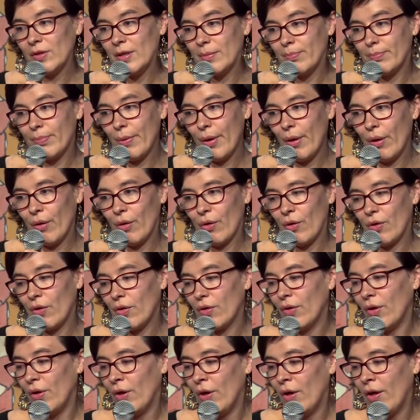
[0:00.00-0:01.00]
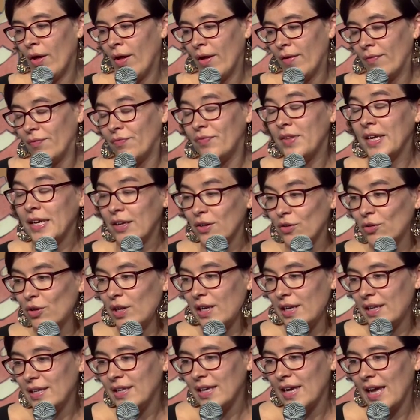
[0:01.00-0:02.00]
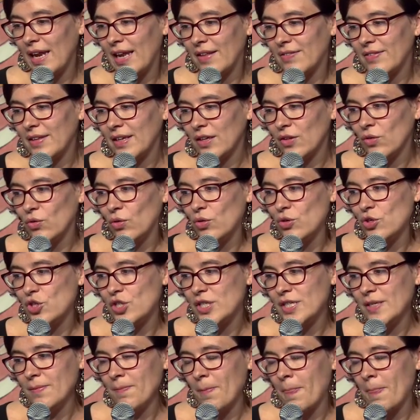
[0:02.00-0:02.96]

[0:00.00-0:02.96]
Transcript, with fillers: des peurs liées à la technologie.